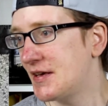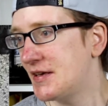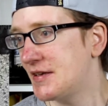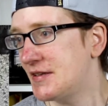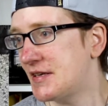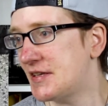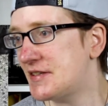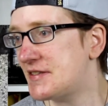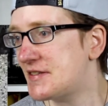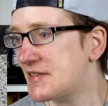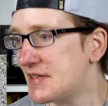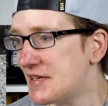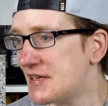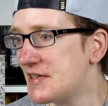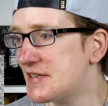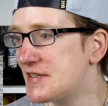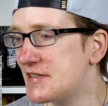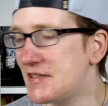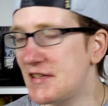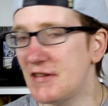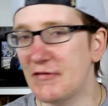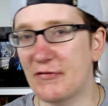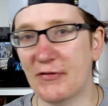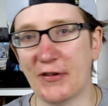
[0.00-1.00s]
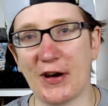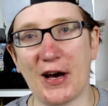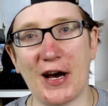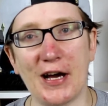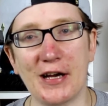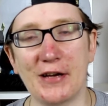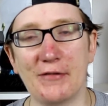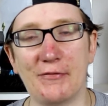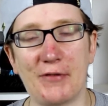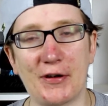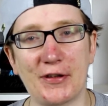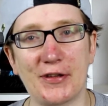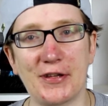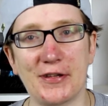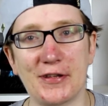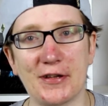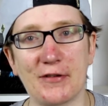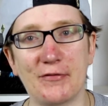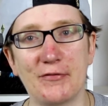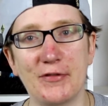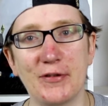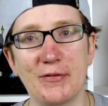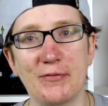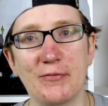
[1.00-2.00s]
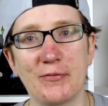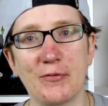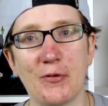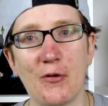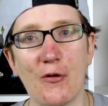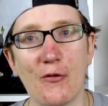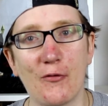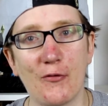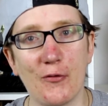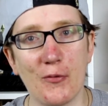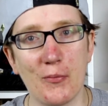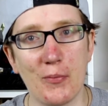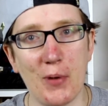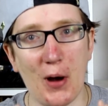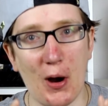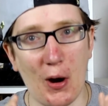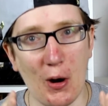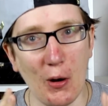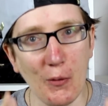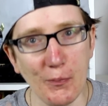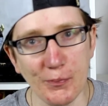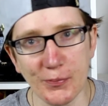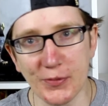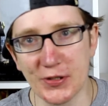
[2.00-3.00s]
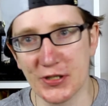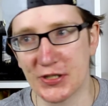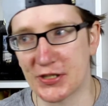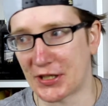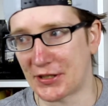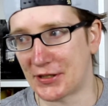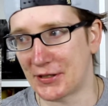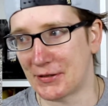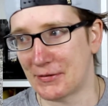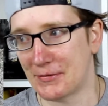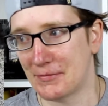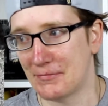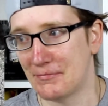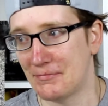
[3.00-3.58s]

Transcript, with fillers: Jetzt ist die Frage, was ist auf diesem Hof überhaupt gestattet?